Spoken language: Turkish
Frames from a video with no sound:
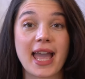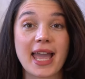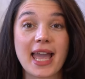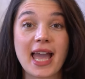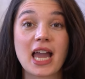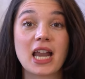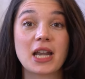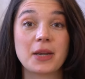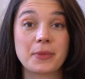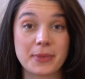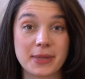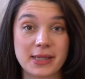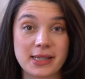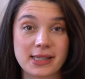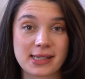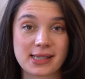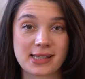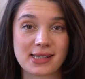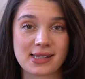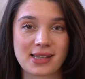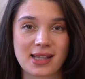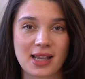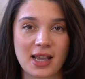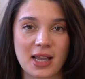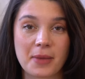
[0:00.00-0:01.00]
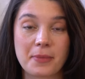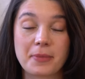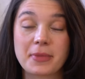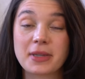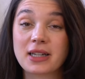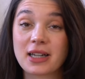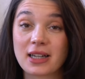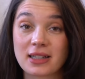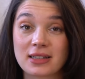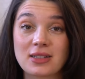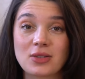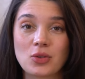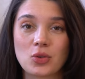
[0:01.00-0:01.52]
Eğer biz bir
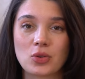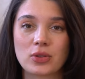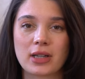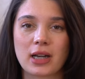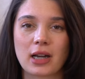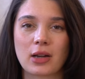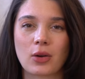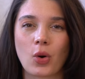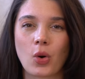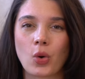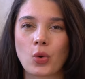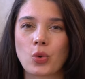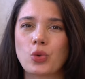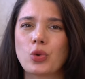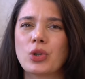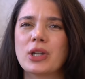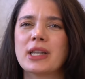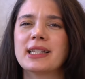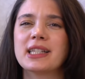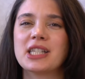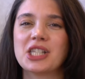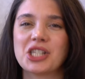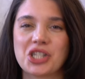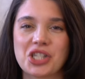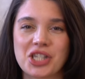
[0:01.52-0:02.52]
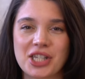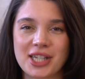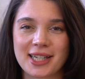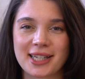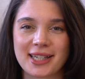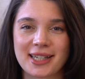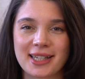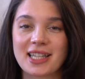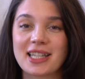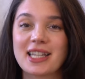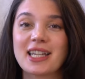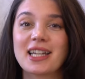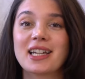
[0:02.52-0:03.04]
kadın olarak o
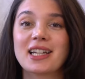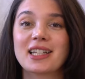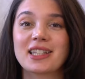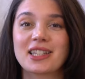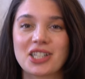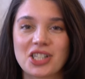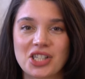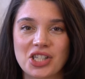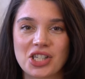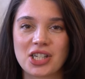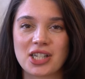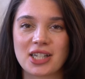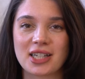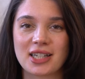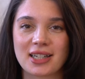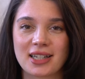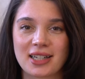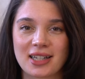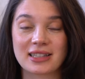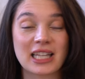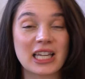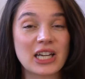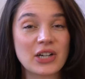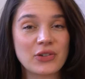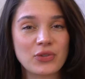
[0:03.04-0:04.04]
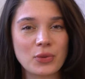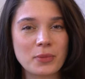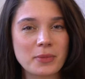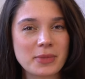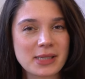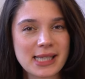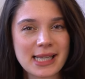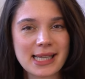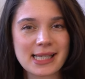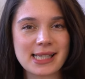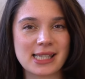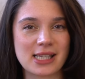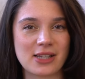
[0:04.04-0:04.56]
üretici, yaratıcı
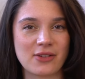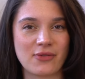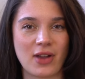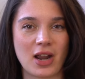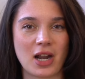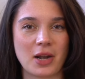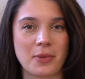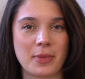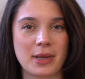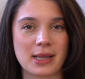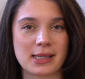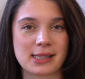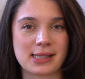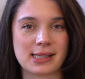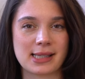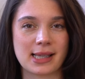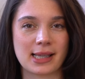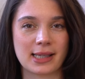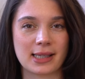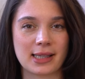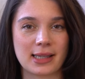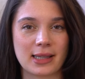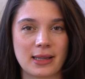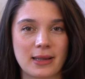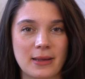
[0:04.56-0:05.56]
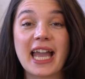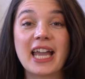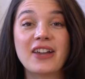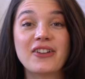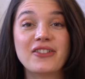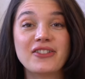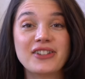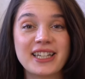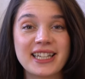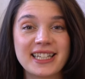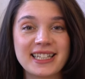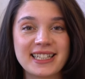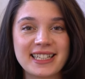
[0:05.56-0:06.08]
tarafımıza izin vermezsek
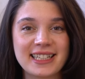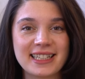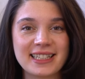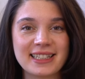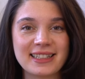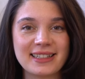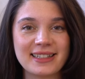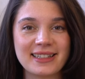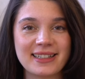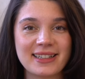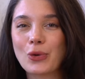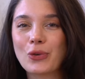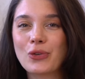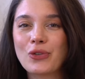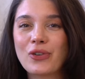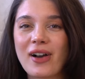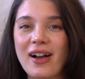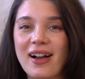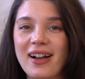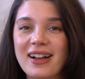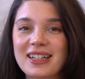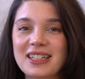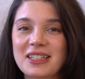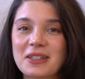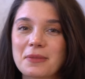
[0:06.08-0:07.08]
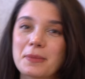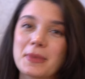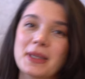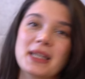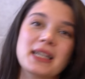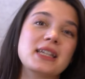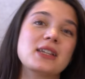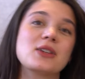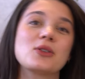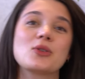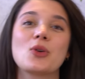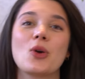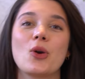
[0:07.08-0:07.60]
evrenin ufak
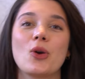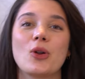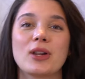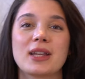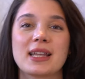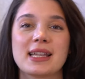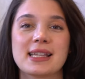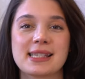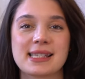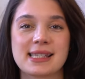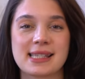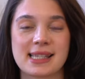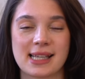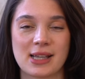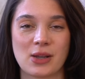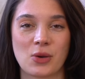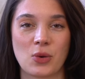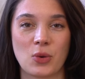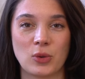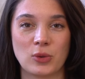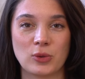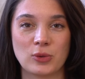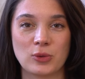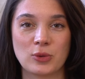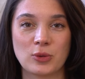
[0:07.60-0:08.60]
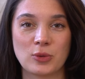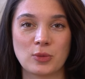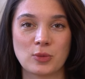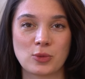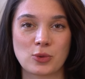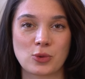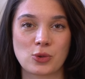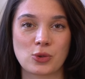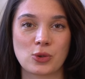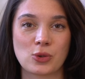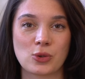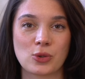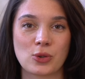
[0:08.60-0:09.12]
bir gölgesi
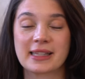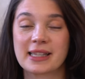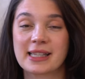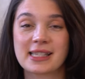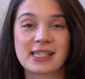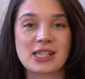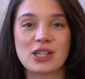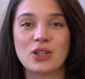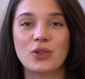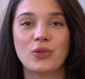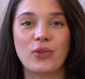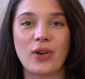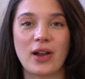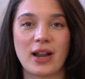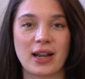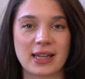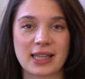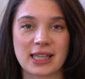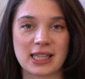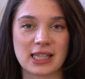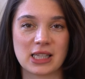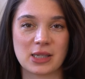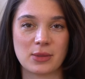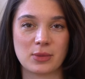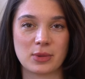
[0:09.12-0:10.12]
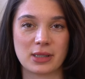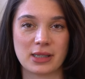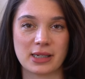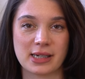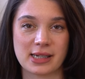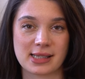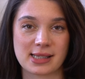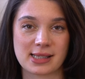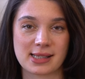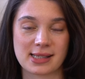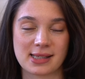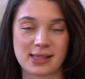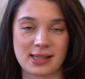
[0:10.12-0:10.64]
olduğumuzu nasıl fark
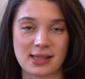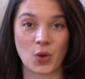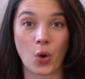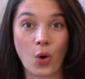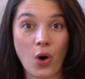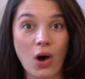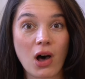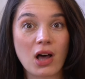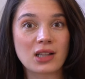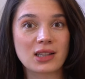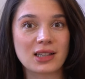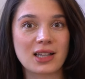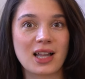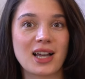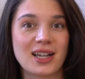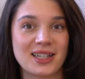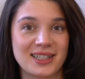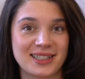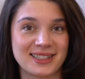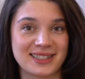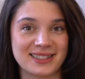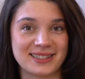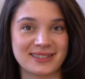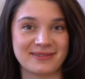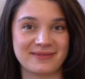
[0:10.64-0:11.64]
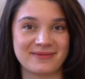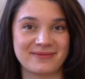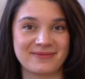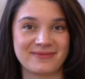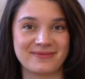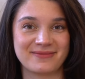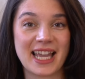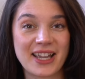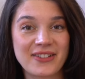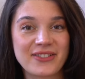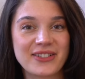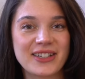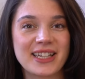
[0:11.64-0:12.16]
edebiliriz? O Allah'ın,
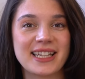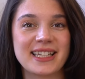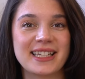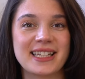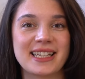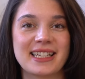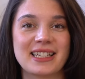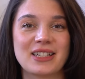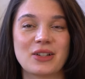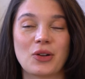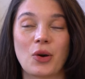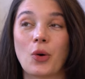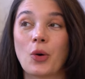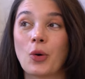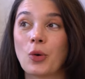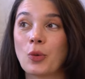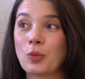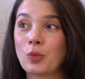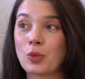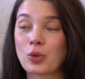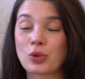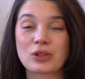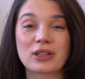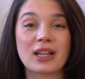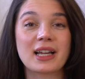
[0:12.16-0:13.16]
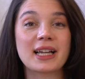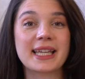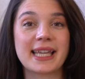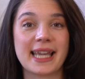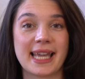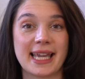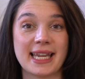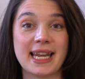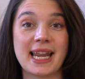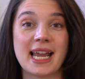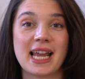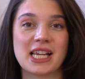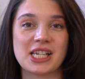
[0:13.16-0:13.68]
evrenin, o mutlak
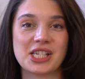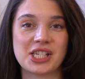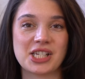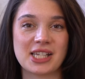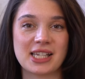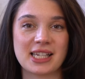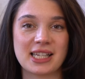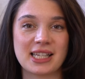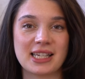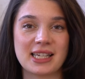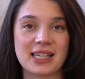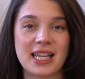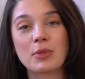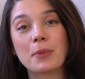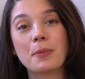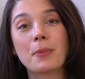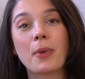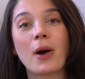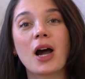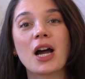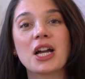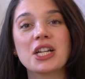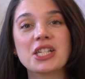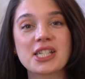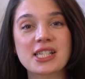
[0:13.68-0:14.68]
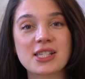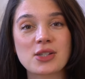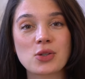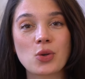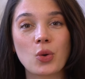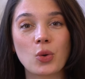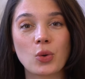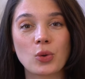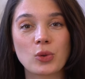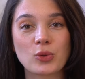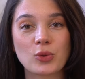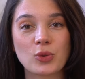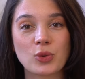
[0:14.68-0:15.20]
enerjinin bir parçası
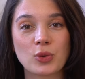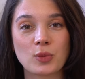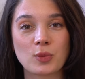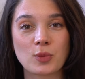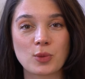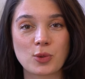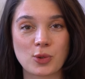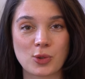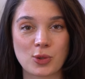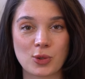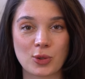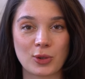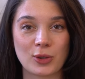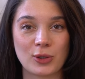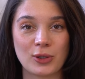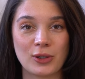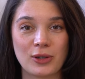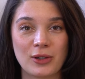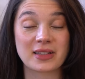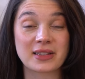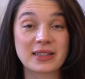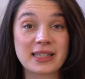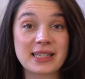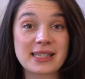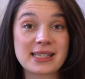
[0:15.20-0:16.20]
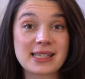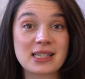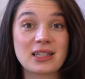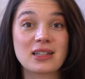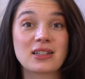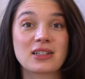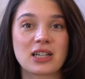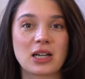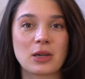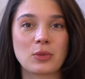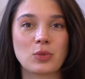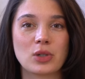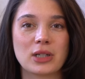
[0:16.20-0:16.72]
olduğumuzu nasıl
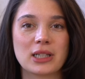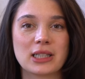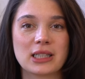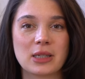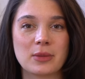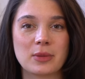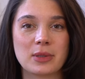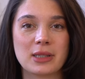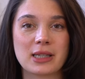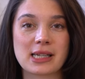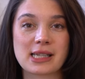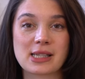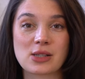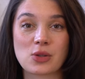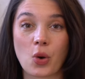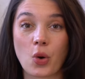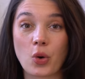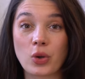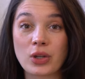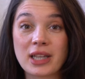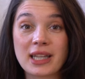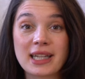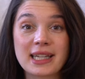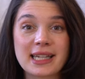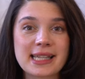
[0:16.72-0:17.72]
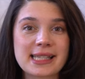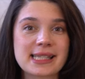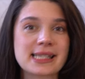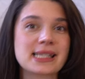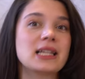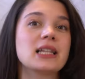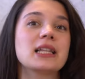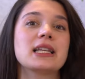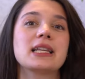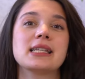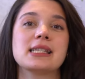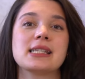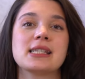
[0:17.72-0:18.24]
kabul edebiliriz? Ona
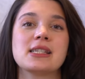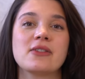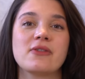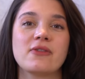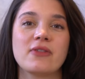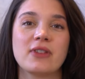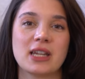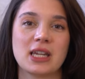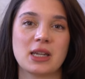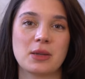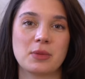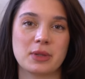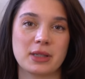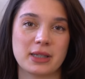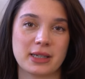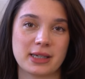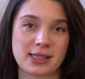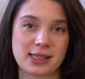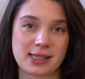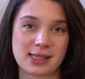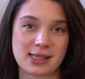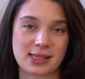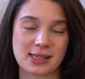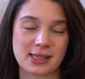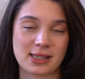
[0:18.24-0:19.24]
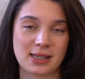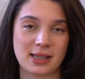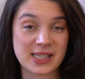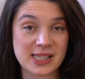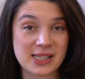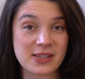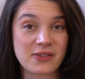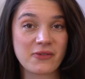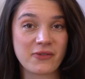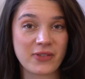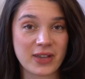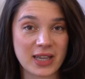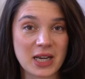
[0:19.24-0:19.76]
nasıl izin verebiliriz?
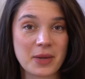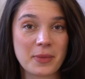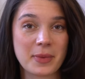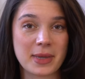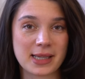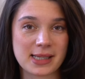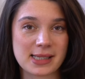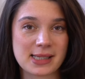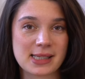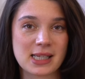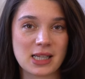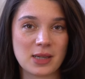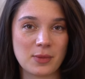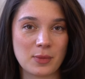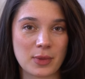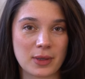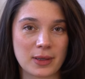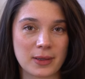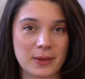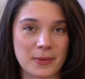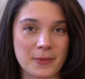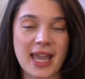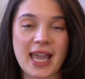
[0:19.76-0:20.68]
İzin veremeyiz değil mi?